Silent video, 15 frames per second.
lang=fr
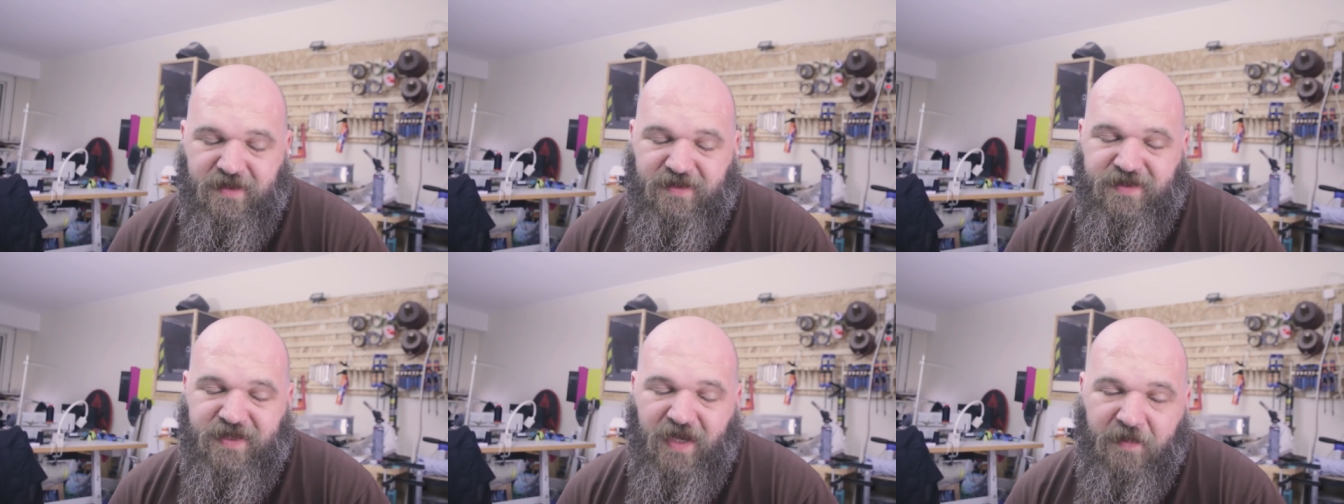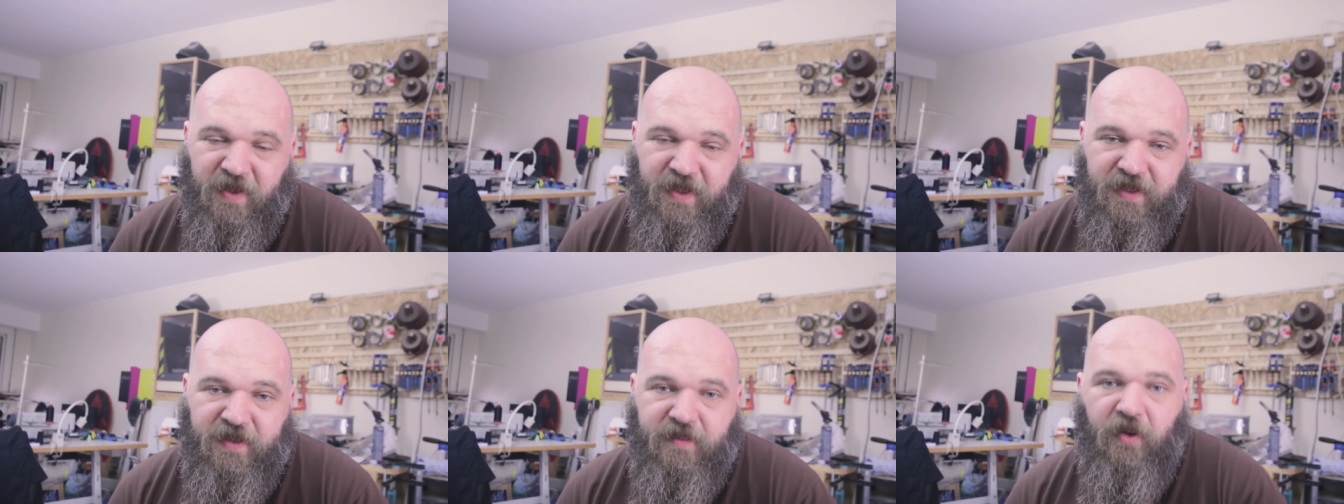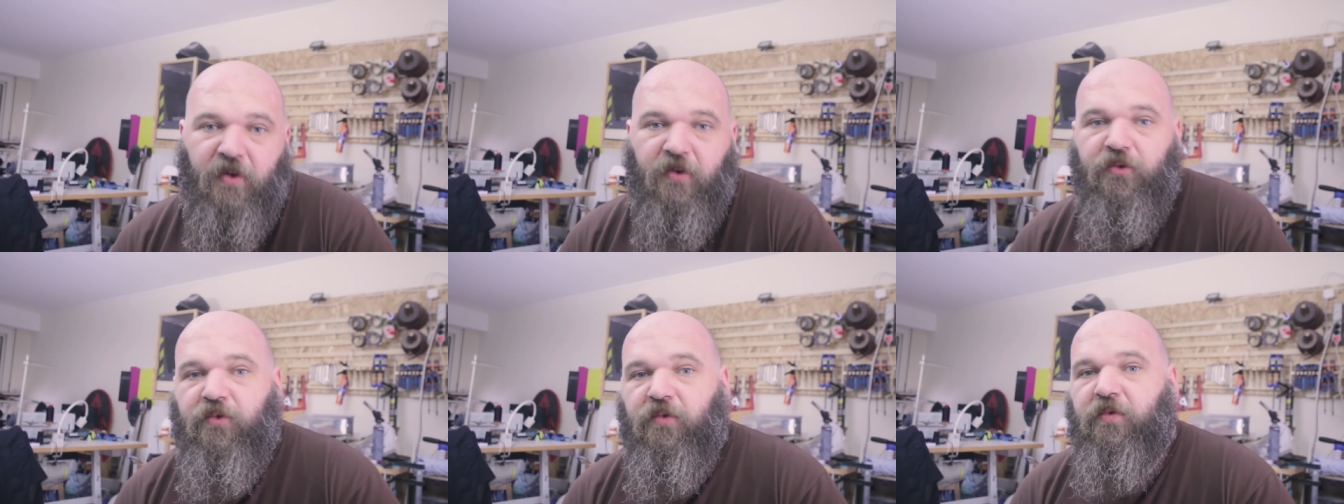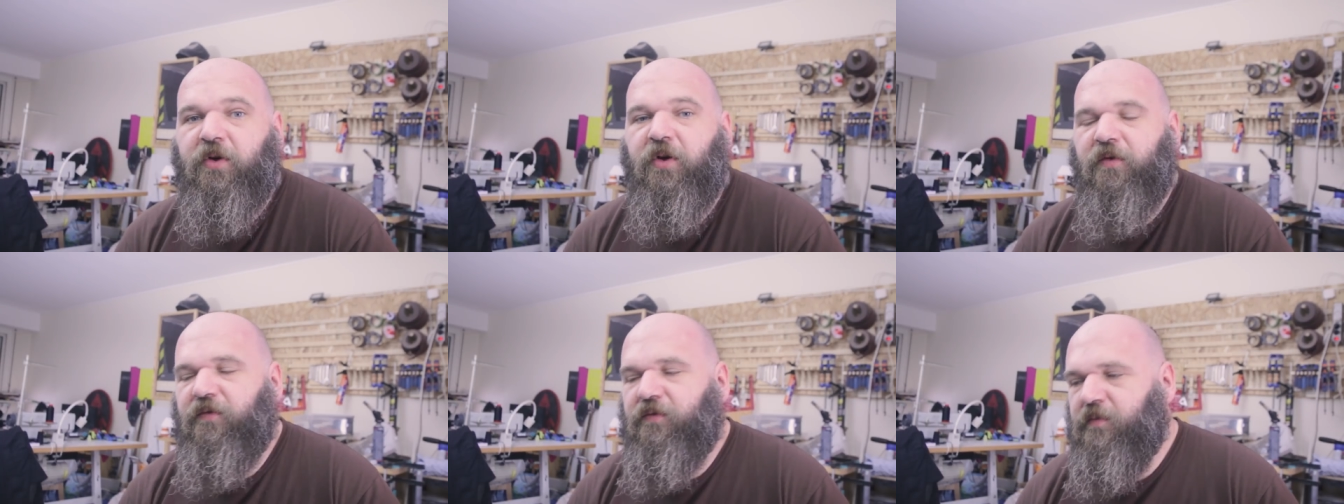c'est à prix libre,
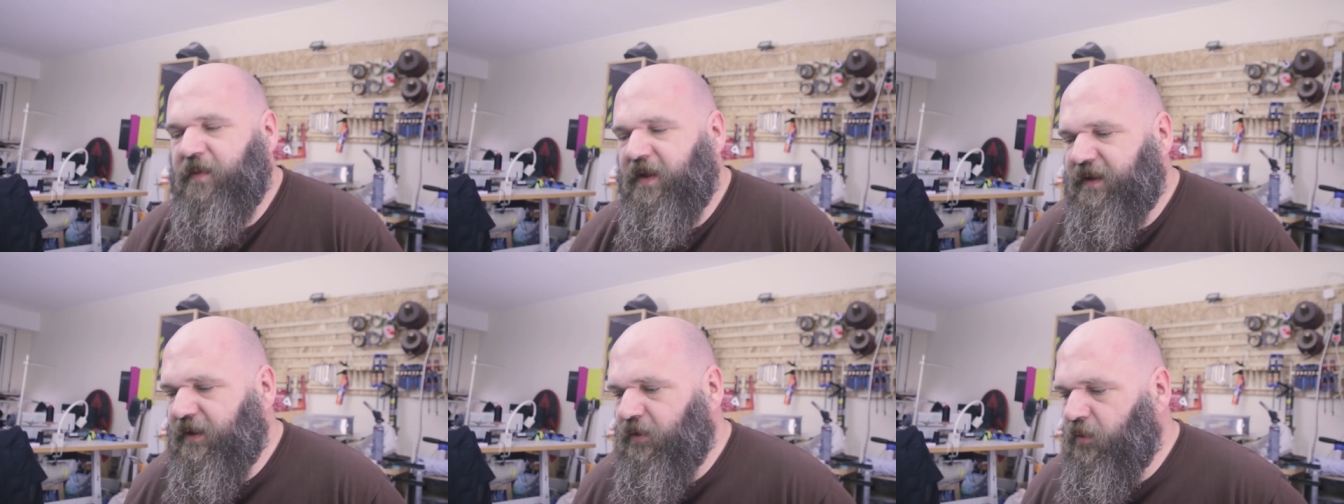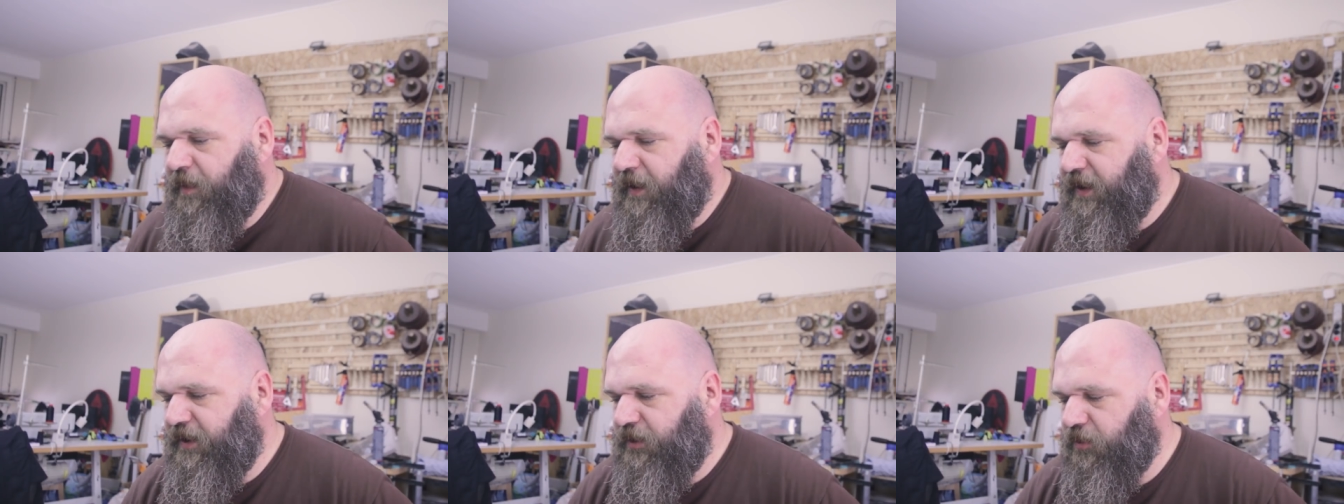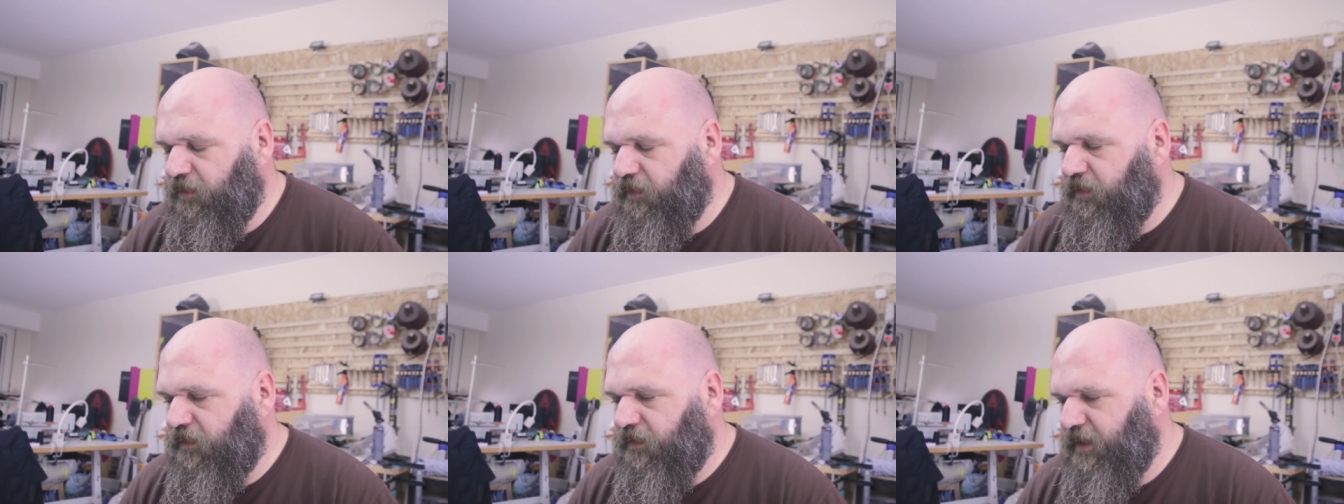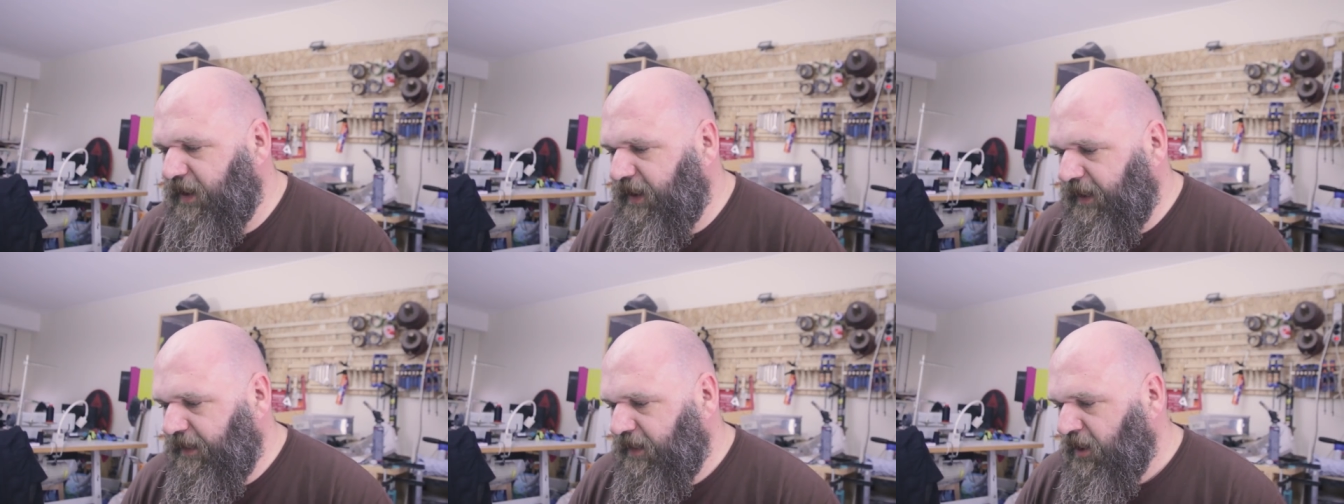donc euh, vous mettez le prix que vous
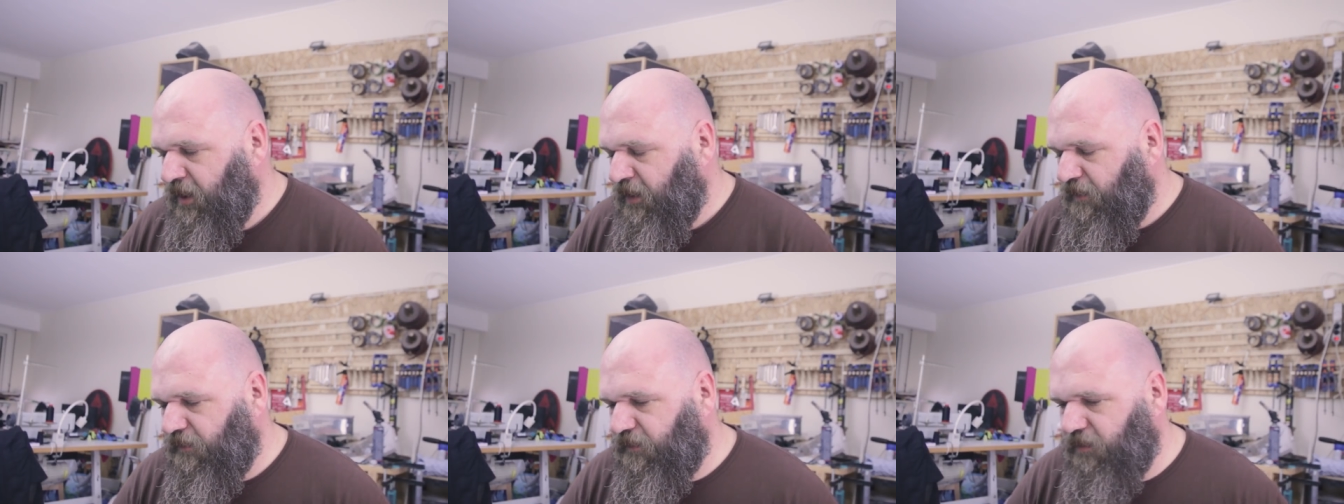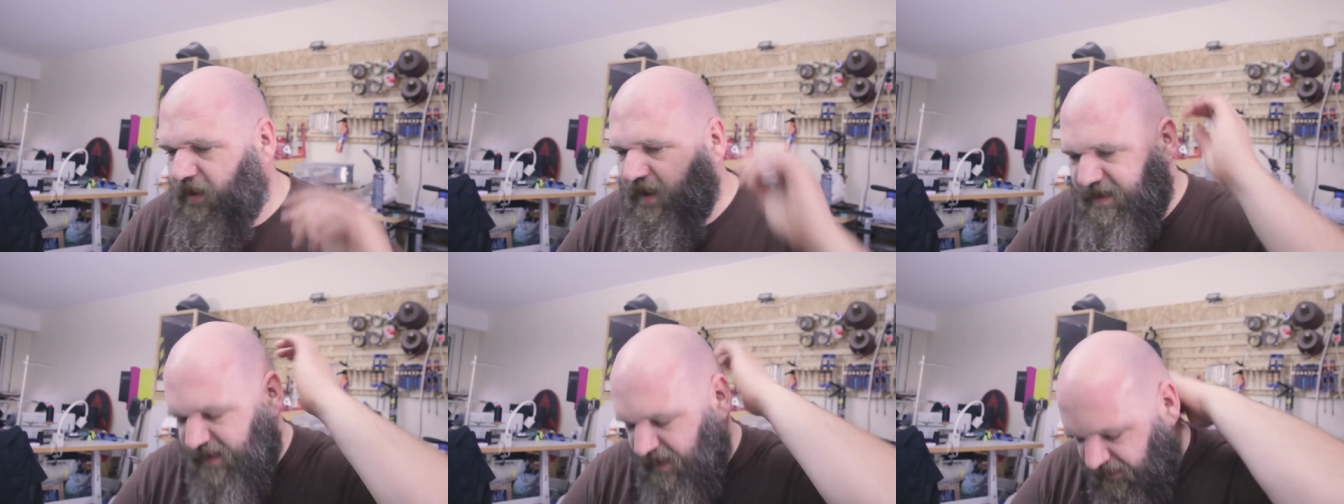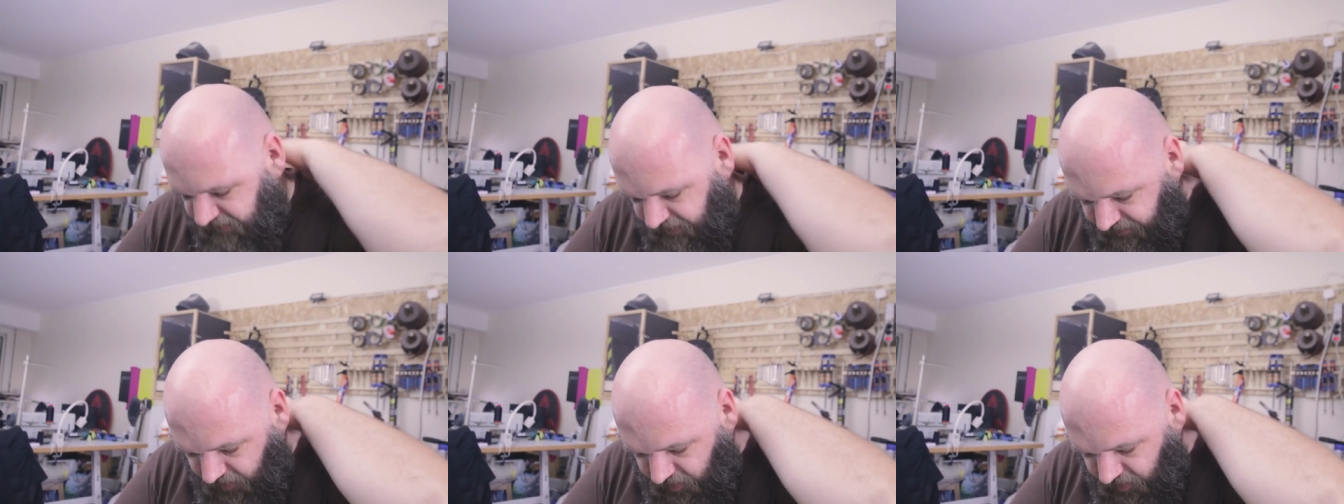voulez, vous réservez